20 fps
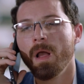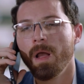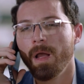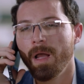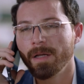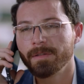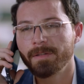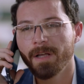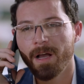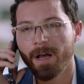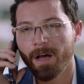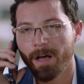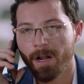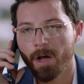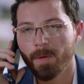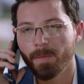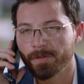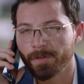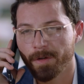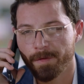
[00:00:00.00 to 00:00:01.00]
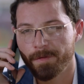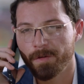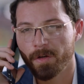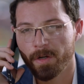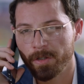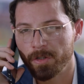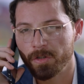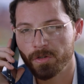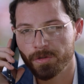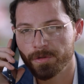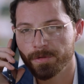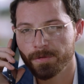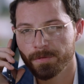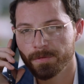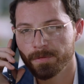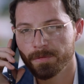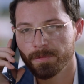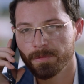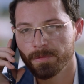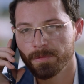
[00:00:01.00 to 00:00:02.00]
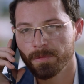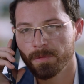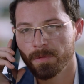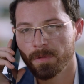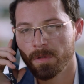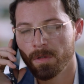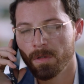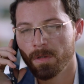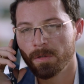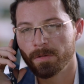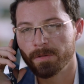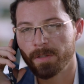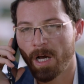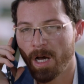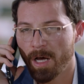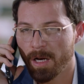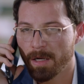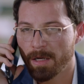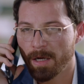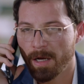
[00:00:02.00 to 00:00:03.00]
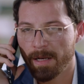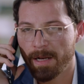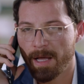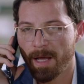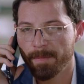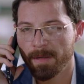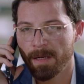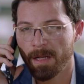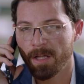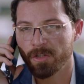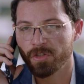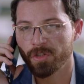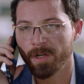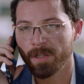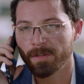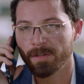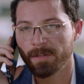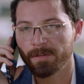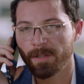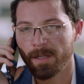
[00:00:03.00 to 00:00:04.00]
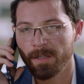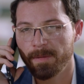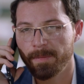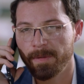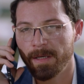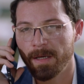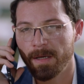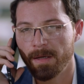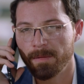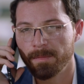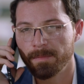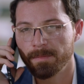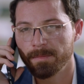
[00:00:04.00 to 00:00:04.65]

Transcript: اهدى يا يارا وما تقفريش دي حركه انا عاملها عشان اضغط عليه بيها